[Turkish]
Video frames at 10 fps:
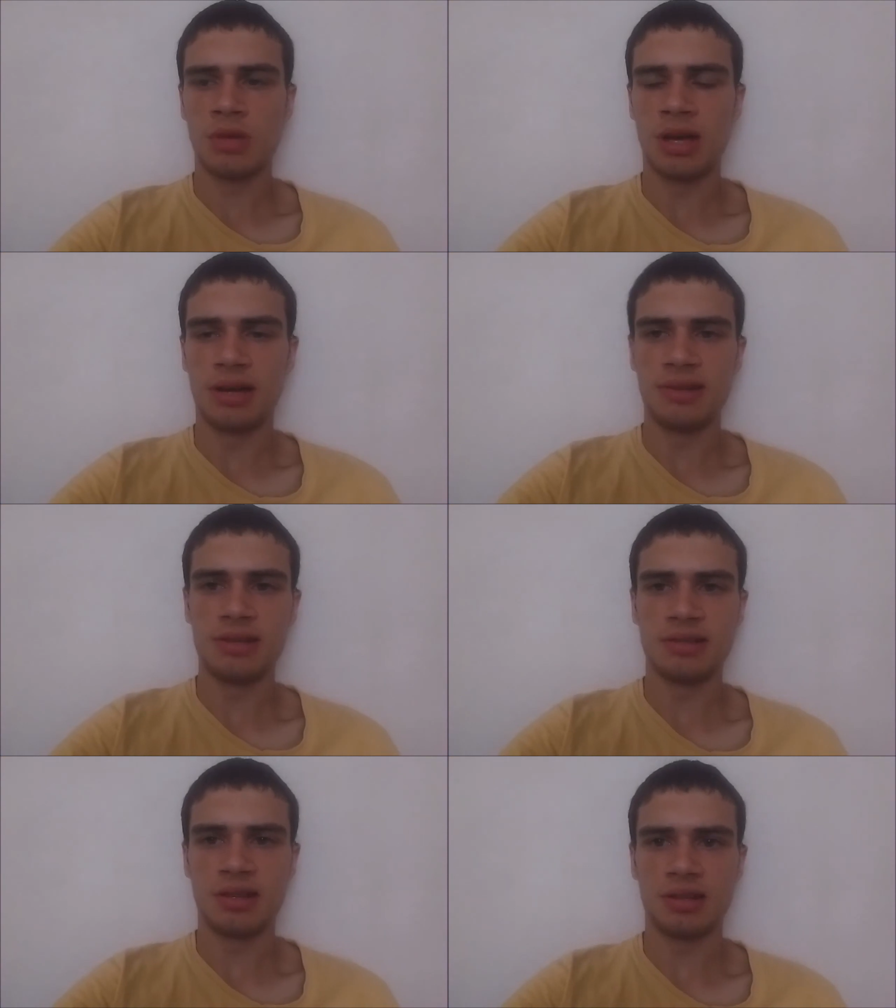Her
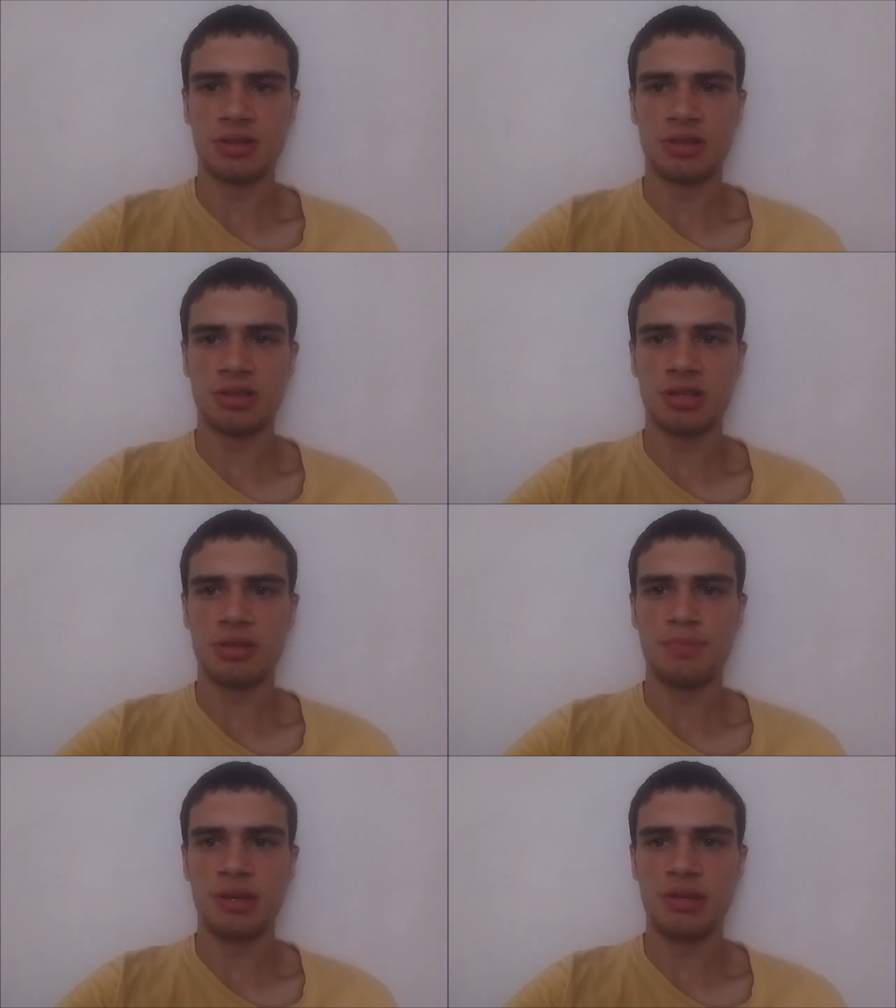neyse
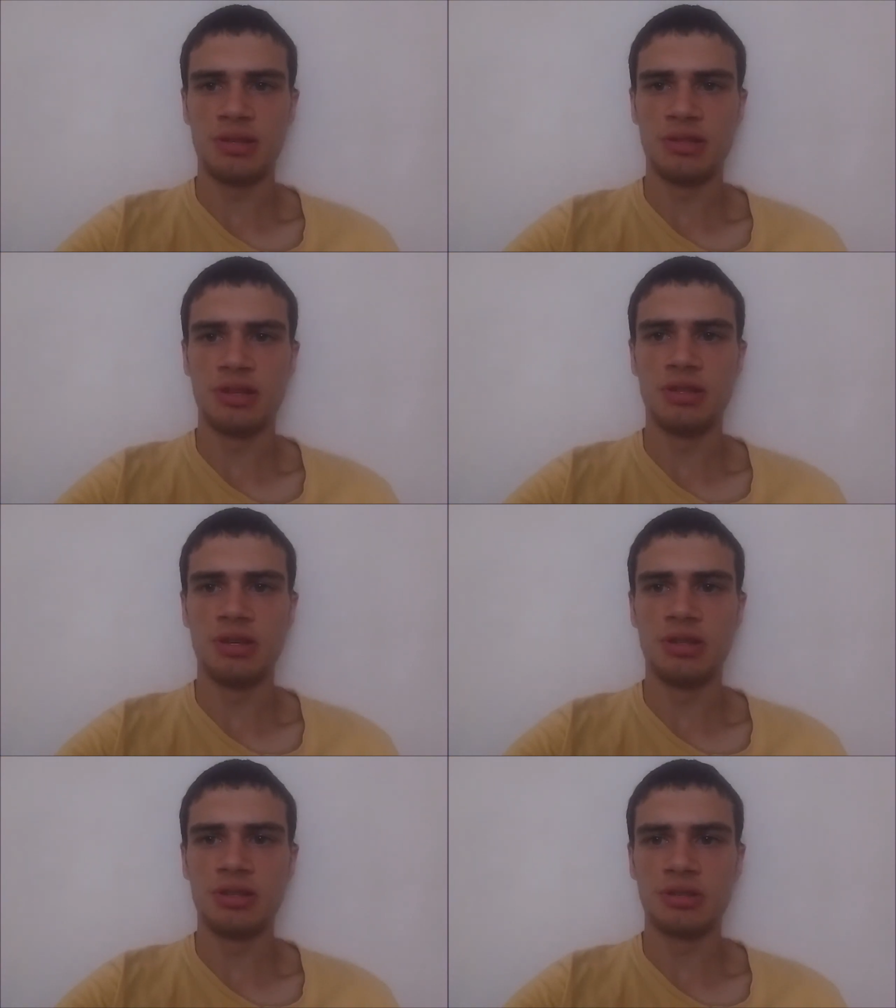arkadaşlar beni
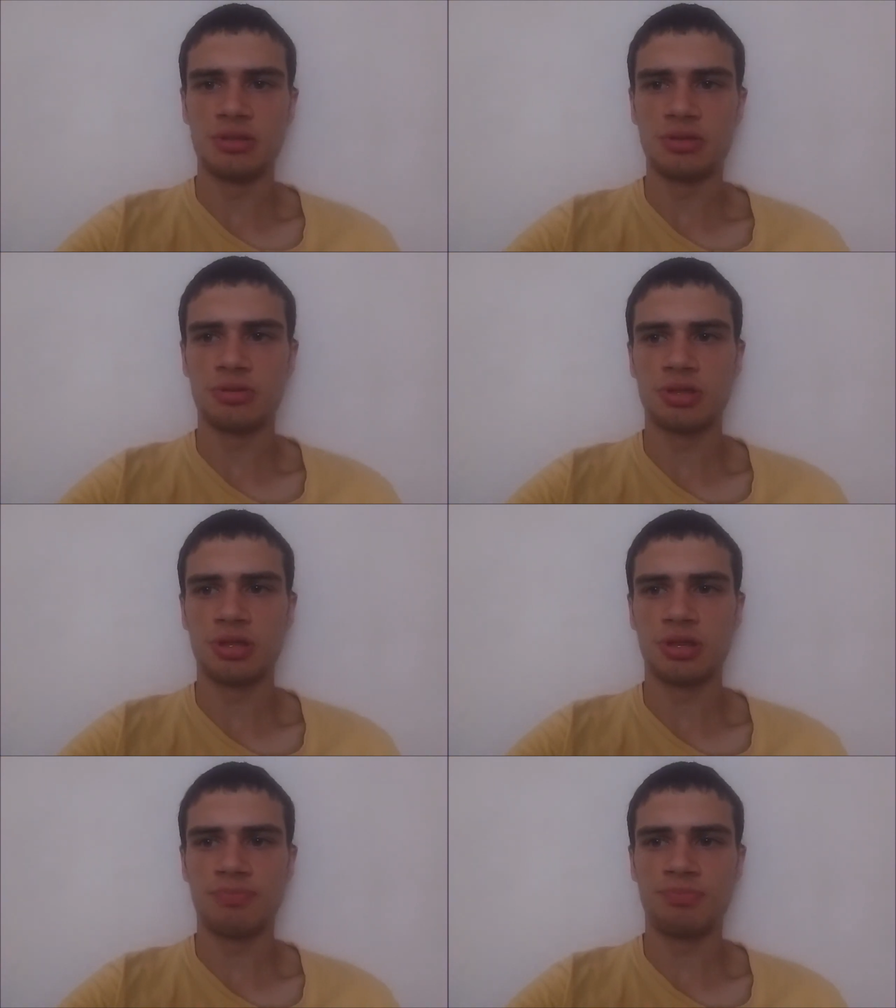izlediğiniz için çok teşekkür
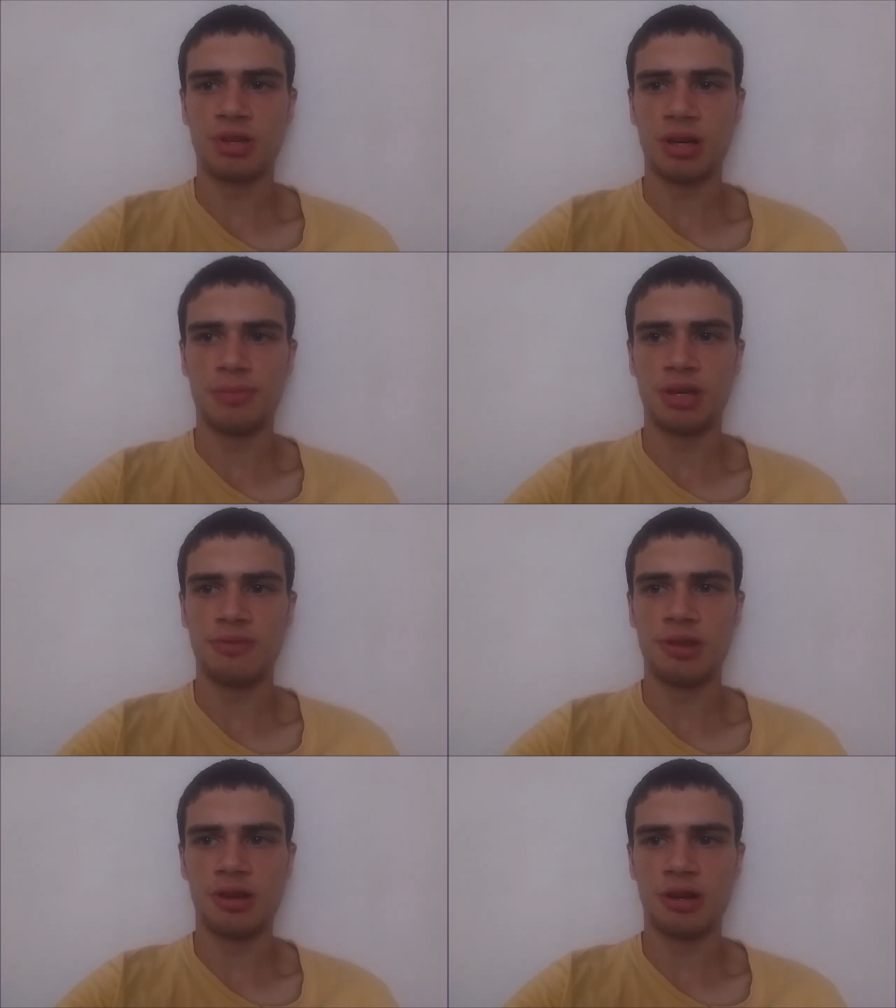ederim. Abone ve
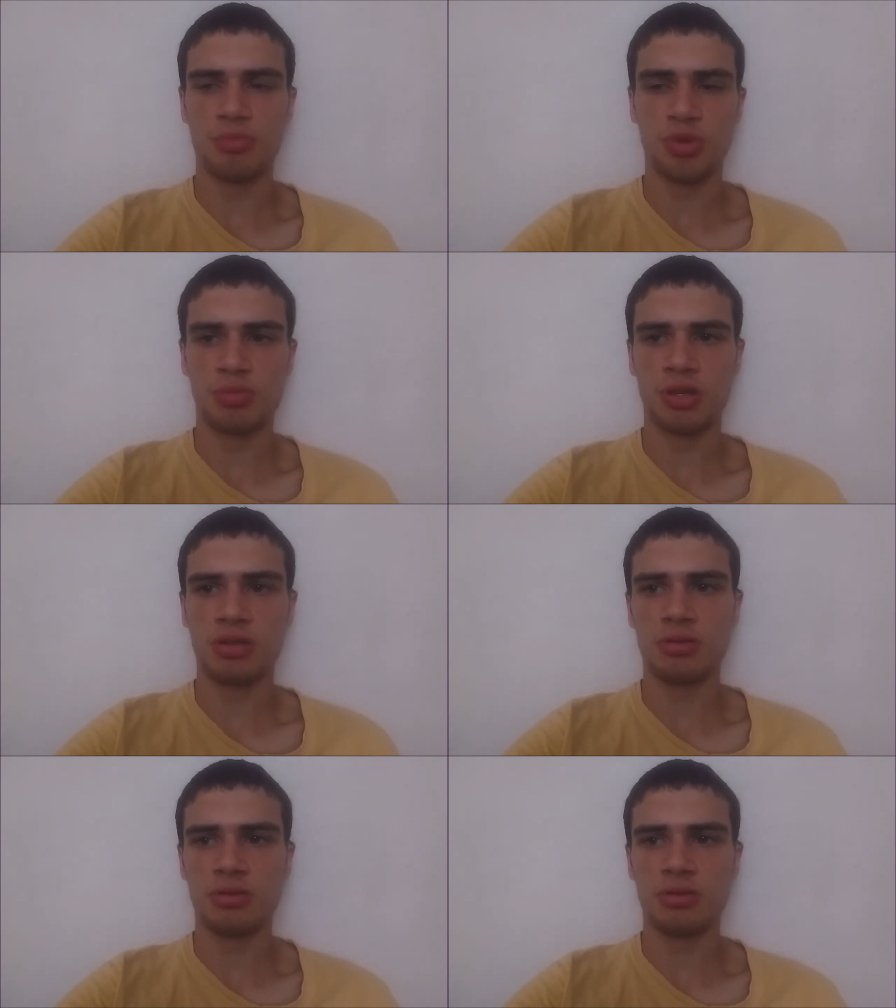like yapmayı unutmayın.